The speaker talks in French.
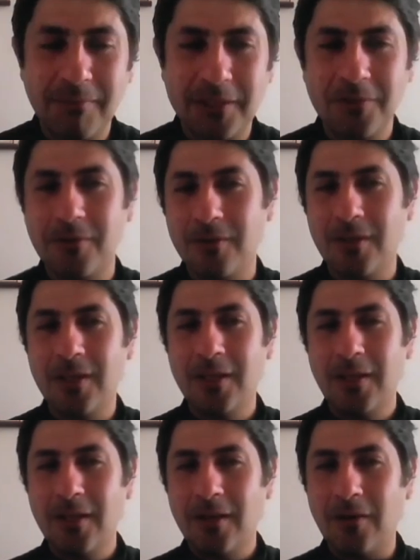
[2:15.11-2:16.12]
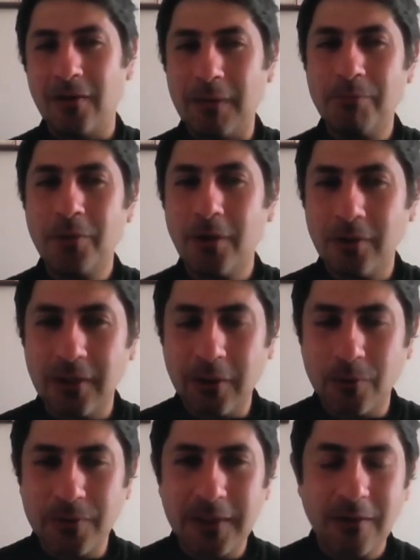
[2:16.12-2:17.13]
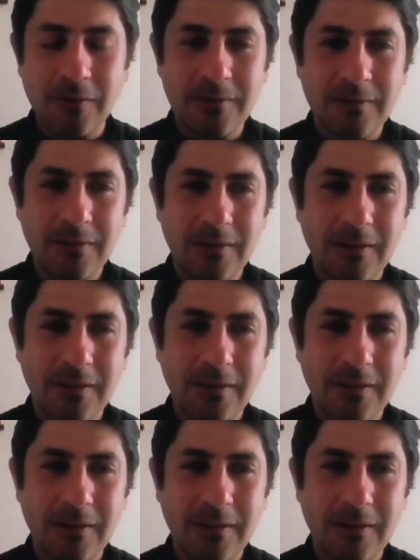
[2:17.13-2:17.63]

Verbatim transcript: parce que on a peur des conséquences.